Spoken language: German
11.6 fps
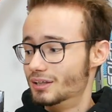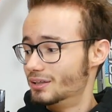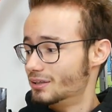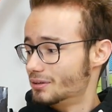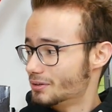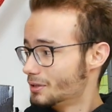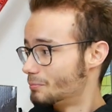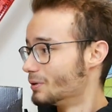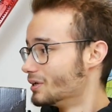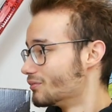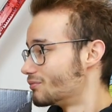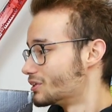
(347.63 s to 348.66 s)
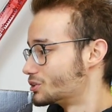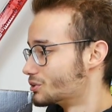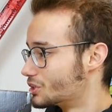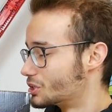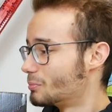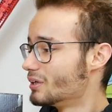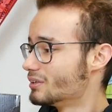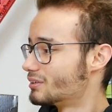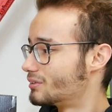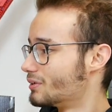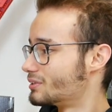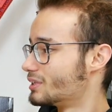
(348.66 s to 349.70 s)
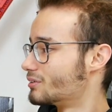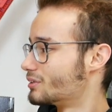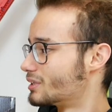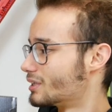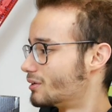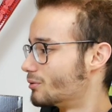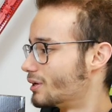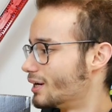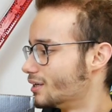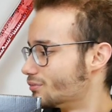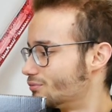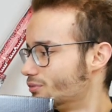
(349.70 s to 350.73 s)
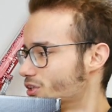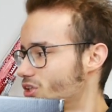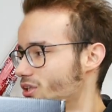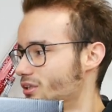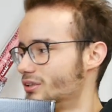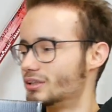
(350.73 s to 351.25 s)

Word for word: Äh, ich bin jedenfalls schon gespannt. Ich werde die euch auch alle vorstellen.